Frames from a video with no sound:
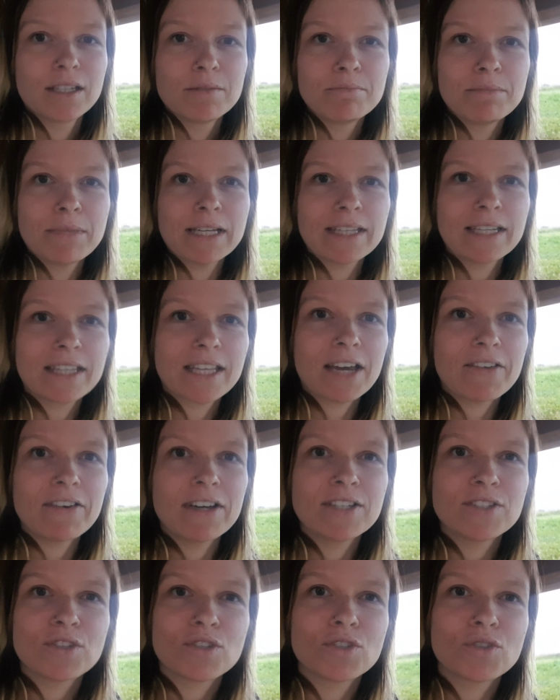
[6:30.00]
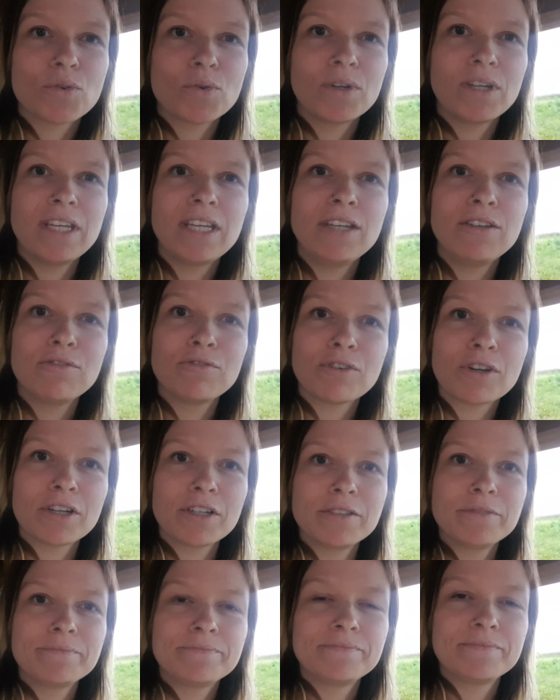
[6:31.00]
Martin travaille sur son livre.
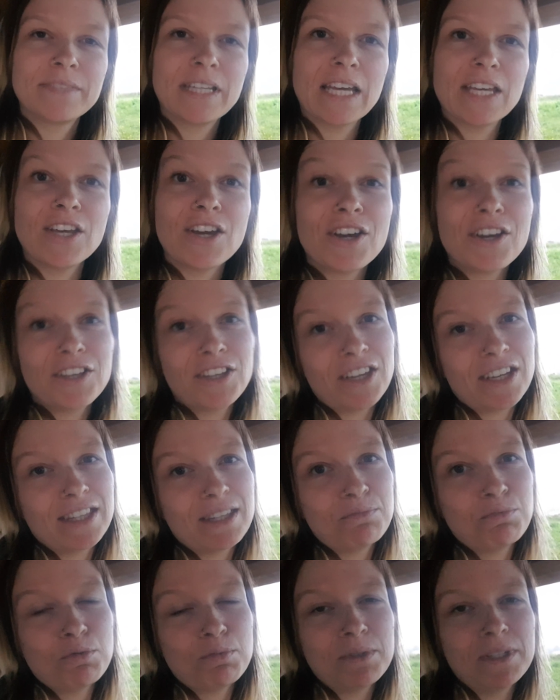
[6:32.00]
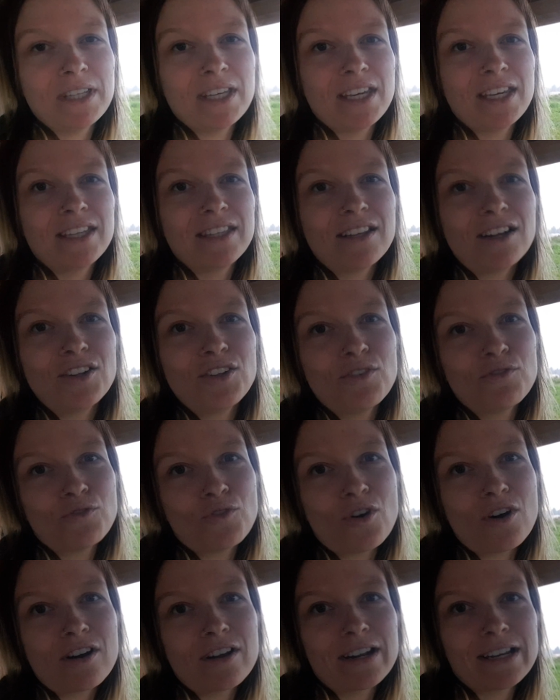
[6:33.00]
D'ailleurs, il a été publié dans le
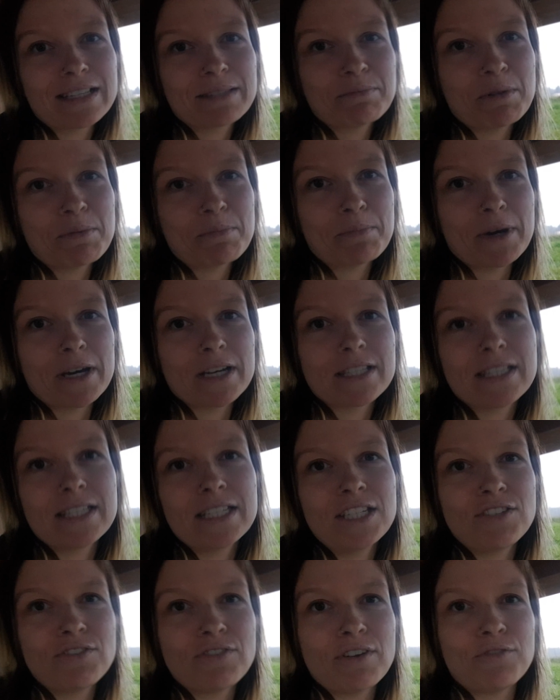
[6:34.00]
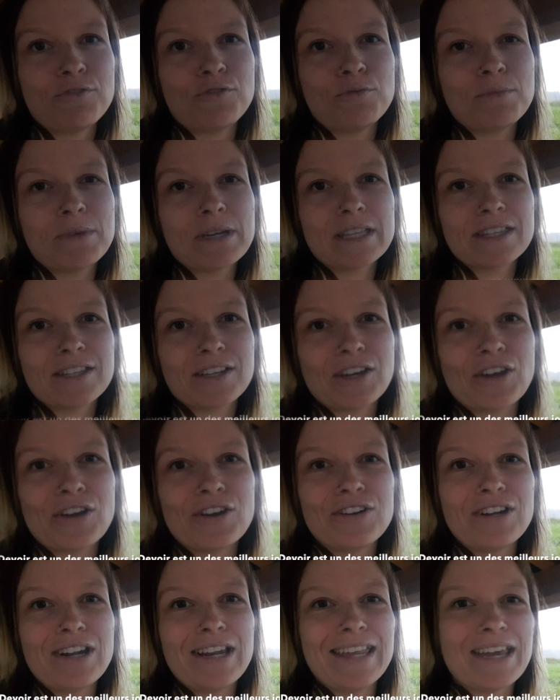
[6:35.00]
Devoir la semaine passée. Je vais vous mettre
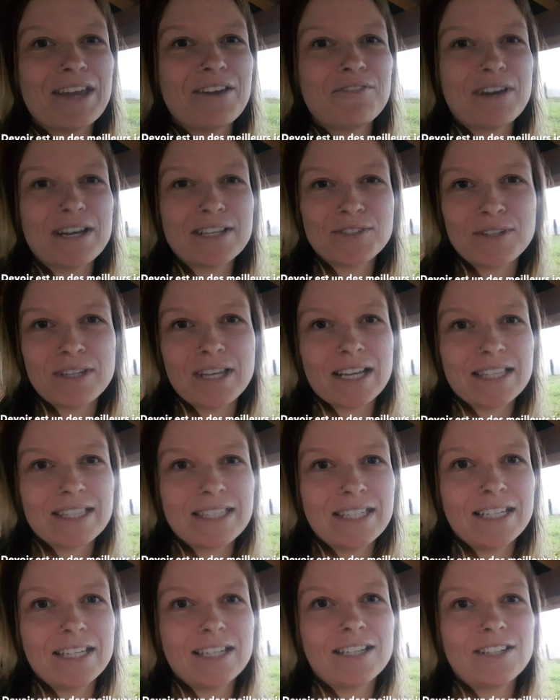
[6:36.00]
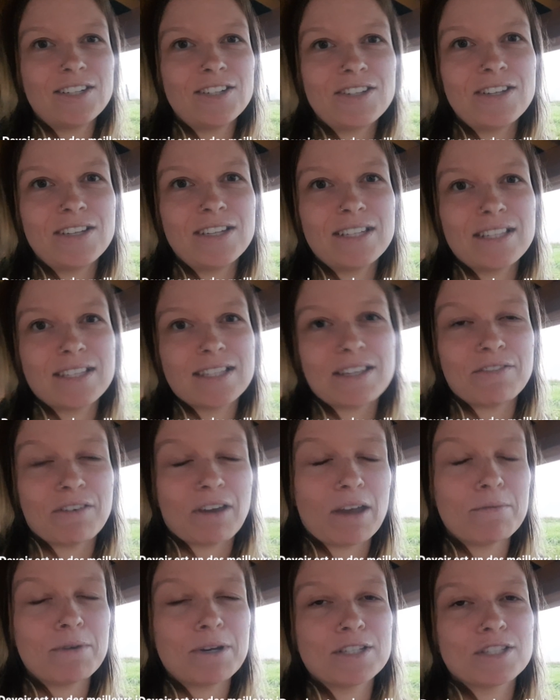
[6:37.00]
le lien vers son article. C'est
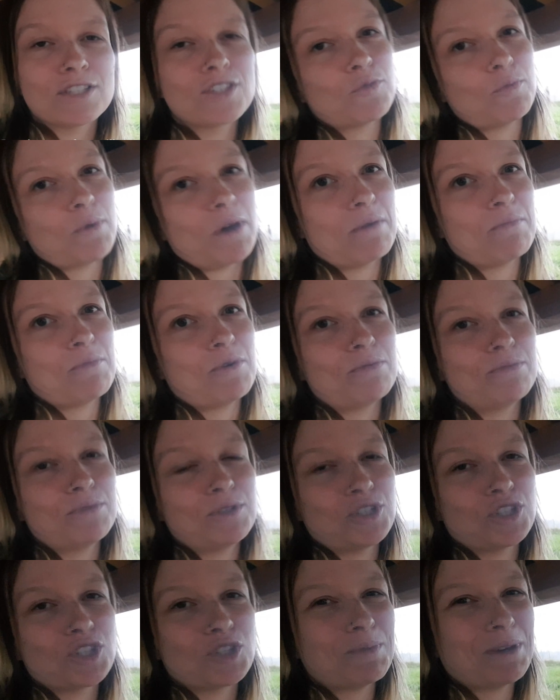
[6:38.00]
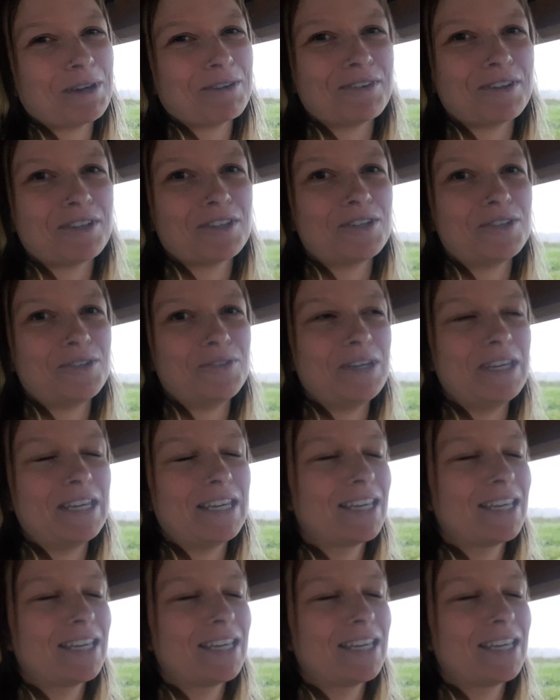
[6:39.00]
vraiment super bon. Je suis super fière de lui.